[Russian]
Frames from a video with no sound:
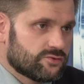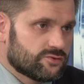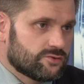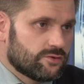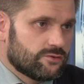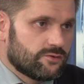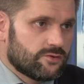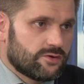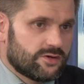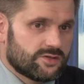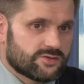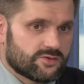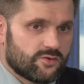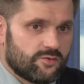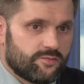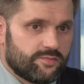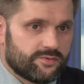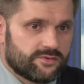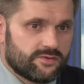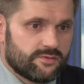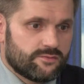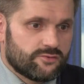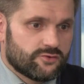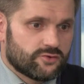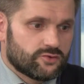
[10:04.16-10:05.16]
зону риска?
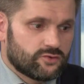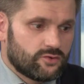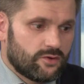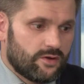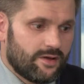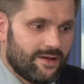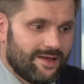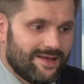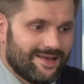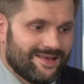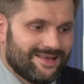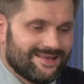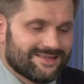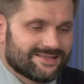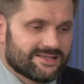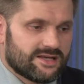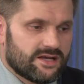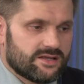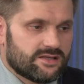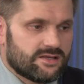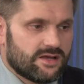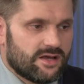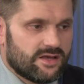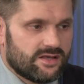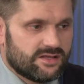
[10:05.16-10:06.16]
Потому что,
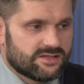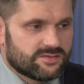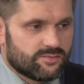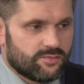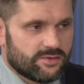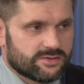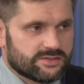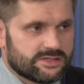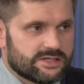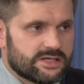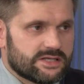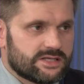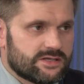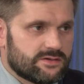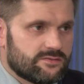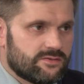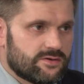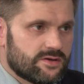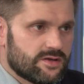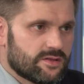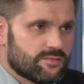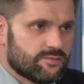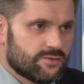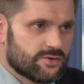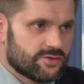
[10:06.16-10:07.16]
исходя из последнего
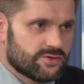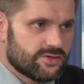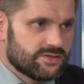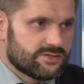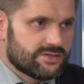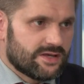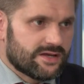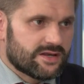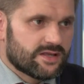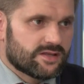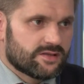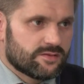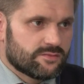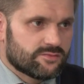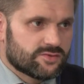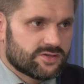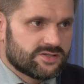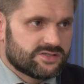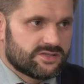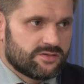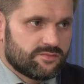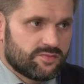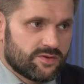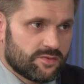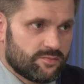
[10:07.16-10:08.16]
ритма жизни, а ритм
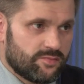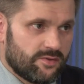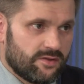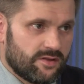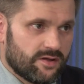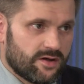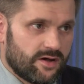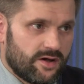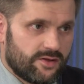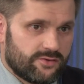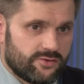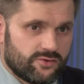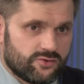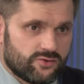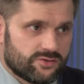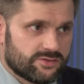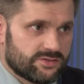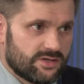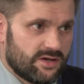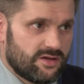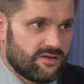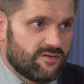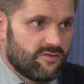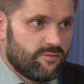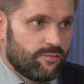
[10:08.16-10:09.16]
жизни предполагает еще
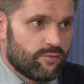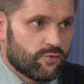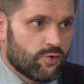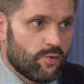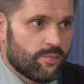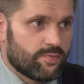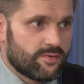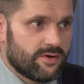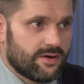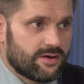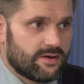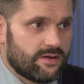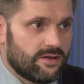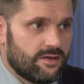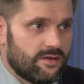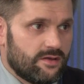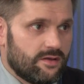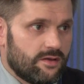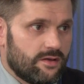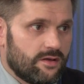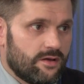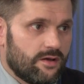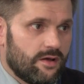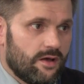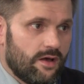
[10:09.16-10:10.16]
стояние в пробках
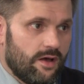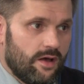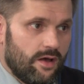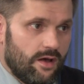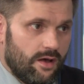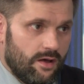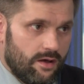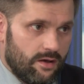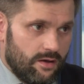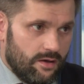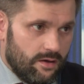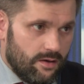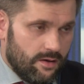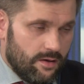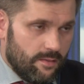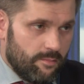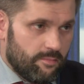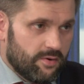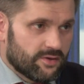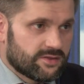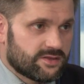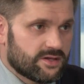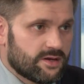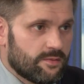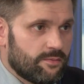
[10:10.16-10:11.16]
и
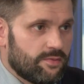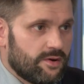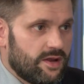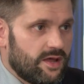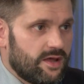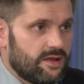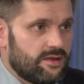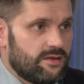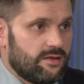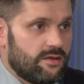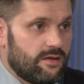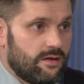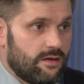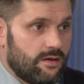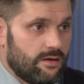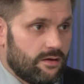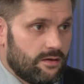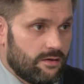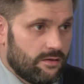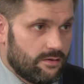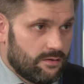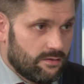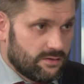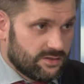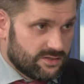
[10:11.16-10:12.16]
потребление
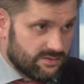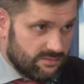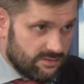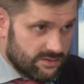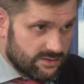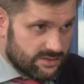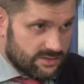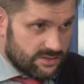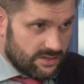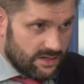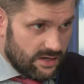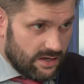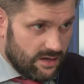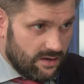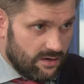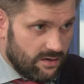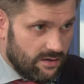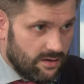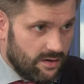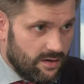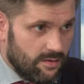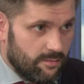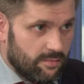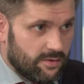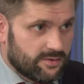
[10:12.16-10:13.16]
свинца,
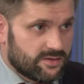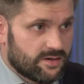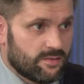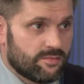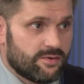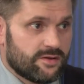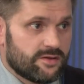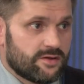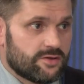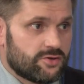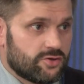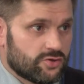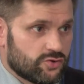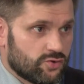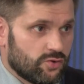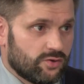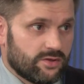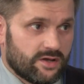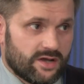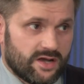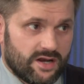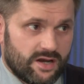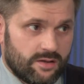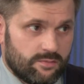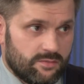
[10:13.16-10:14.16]
потребление
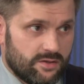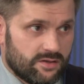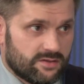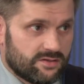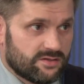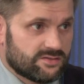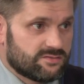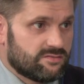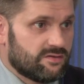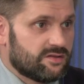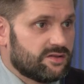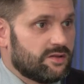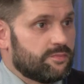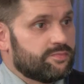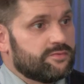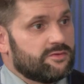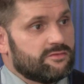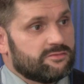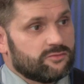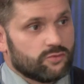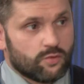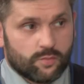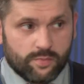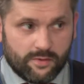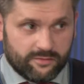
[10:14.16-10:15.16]
тяжелых элементов с
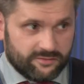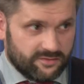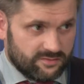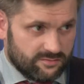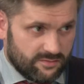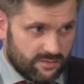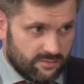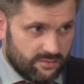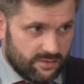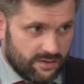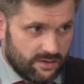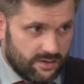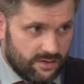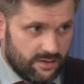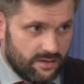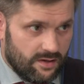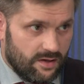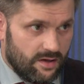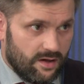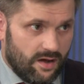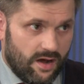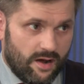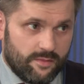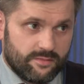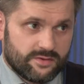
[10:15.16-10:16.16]
выхлопных труб автомобилей.
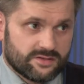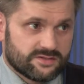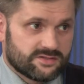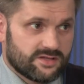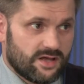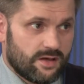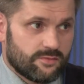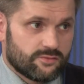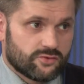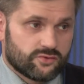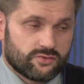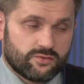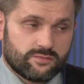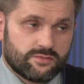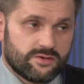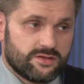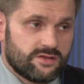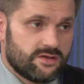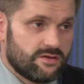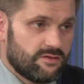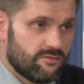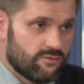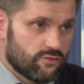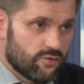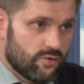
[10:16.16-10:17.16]
А мы знаем, что мы
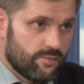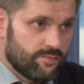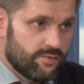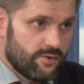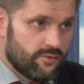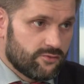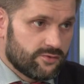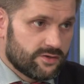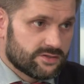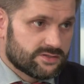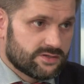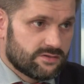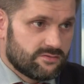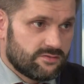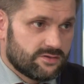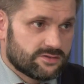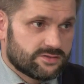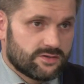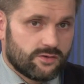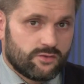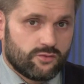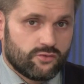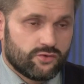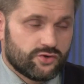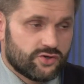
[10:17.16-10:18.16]
не Европа, и у нас,
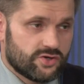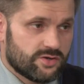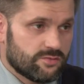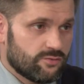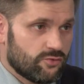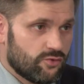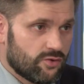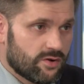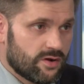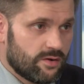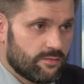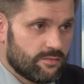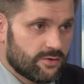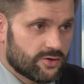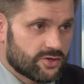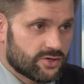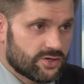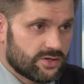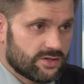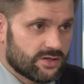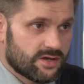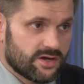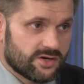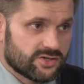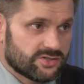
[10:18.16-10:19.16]
соответственно, очень много
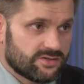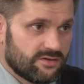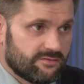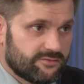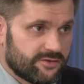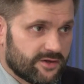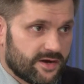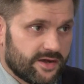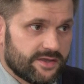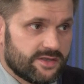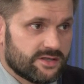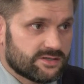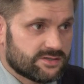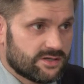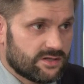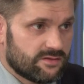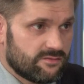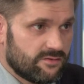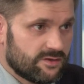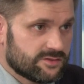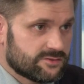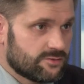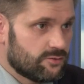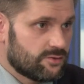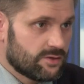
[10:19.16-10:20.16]
машин, каждая вторая не
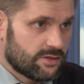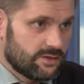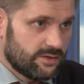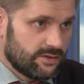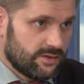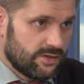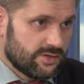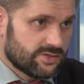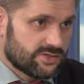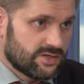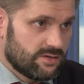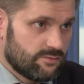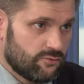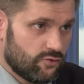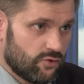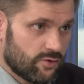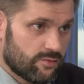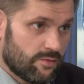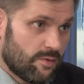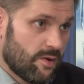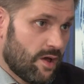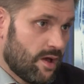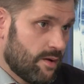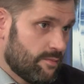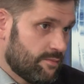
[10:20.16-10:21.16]
соответствует экологическим
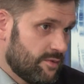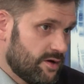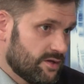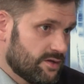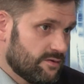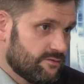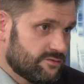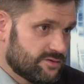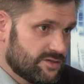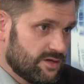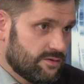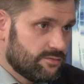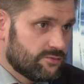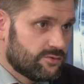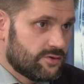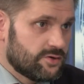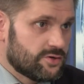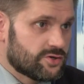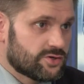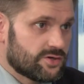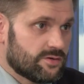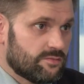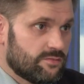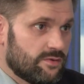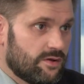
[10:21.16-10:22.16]
нормам. Так мы этим всем
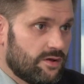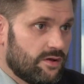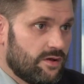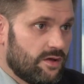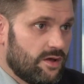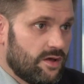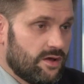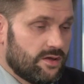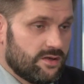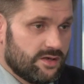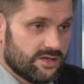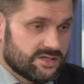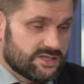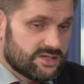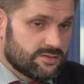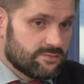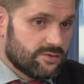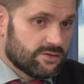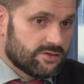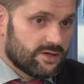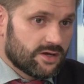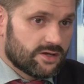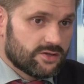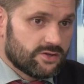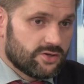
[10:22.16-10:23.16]
дышим. Если
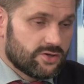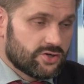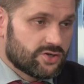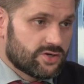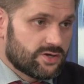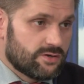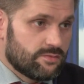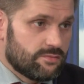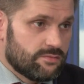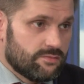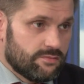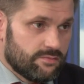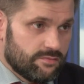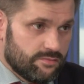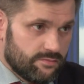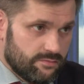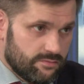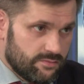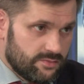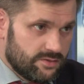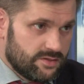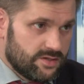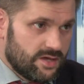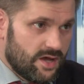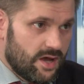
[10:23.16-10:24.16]
мы так дышим
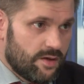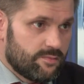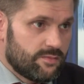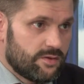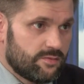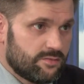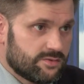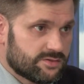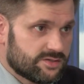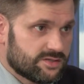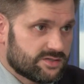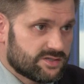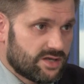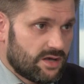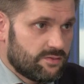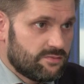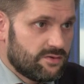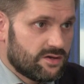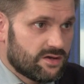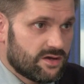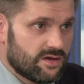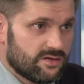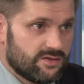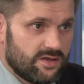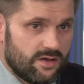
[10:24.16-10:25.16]
днями, месяцами
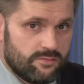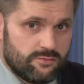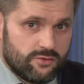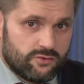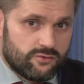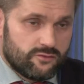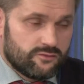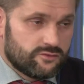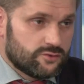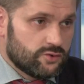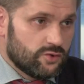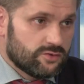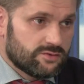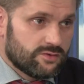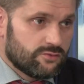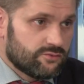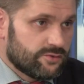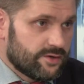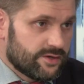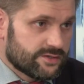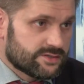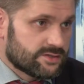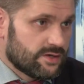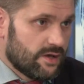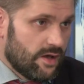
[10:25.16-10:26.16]
и годами, то все это у
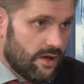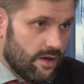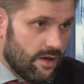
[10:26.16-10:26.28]
нас